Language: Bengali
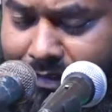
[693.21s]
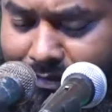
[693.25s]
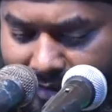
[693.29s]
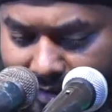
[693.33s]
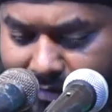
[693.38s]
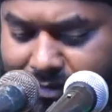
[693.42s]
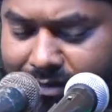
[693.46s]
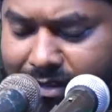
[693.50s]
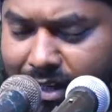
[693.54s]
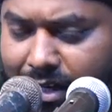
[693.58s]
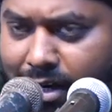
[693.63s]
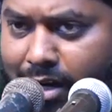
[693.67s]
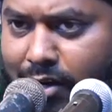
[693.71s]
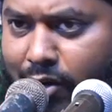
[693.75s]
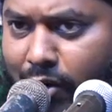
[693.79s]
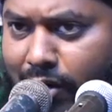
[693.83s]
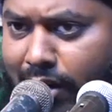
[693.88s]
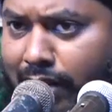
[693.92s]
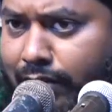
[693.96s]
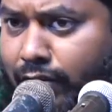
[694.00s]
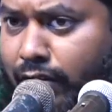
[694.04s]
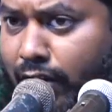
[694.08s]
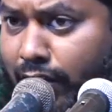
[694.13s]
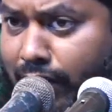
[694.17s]
তাস্কারা
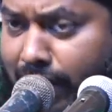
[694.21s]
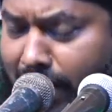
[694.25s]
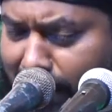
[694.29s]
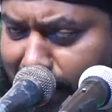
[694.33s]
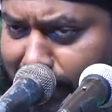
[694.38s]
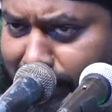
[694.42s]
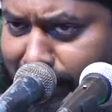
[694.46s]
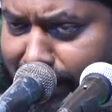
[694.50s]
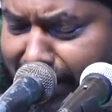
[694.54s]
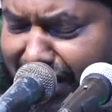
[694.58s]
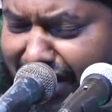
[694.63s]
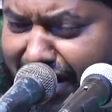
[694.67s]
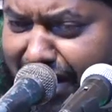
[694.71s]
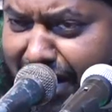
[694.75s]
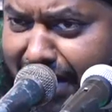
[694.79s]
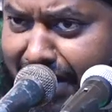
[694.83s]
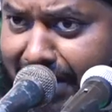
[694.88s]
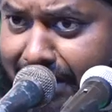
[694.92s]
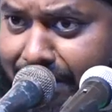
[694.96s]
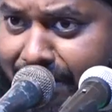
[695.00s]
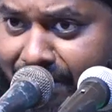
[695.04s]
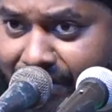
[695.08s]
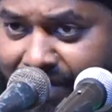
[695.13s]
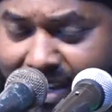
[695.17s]
করার দরকার আছে না নাই
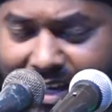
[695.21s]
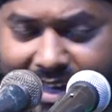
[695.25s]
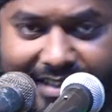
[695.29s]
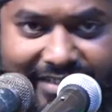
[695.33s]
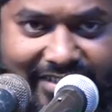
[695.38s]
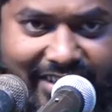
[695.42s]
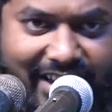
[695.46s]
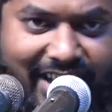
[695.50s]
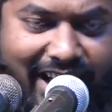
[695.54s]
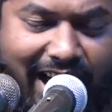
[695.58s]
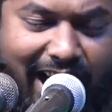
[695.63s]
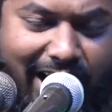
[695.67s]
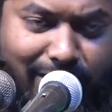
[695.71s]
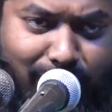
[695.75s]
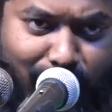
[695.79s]
সেই